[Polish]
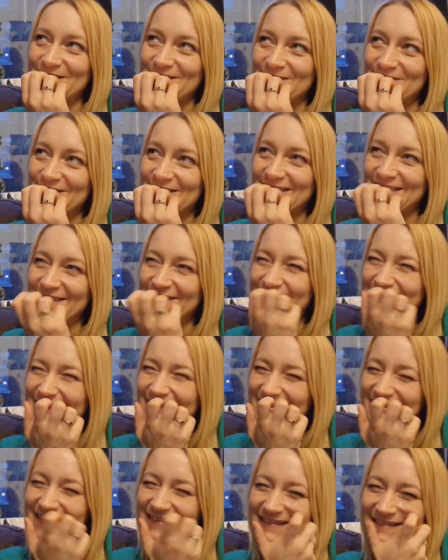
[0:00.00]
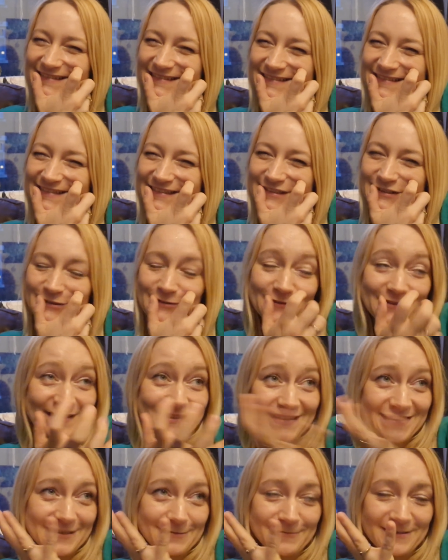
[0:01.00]
wyglądać. Jezu,
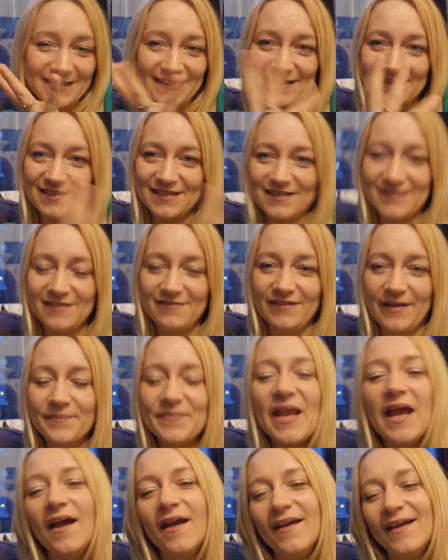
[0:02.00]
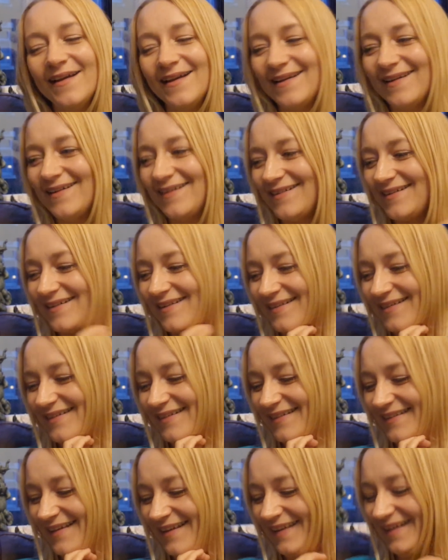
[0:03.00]
jestem taka szczęśliwa.
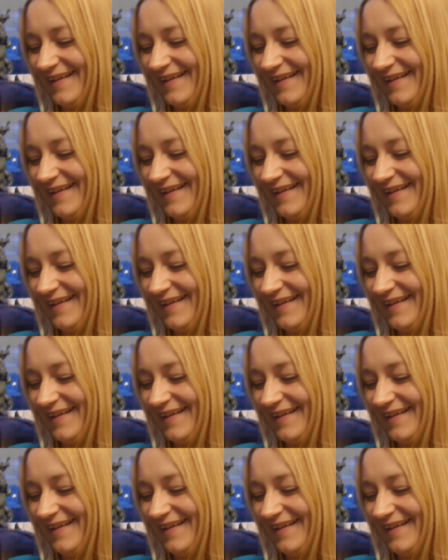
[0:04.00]
E,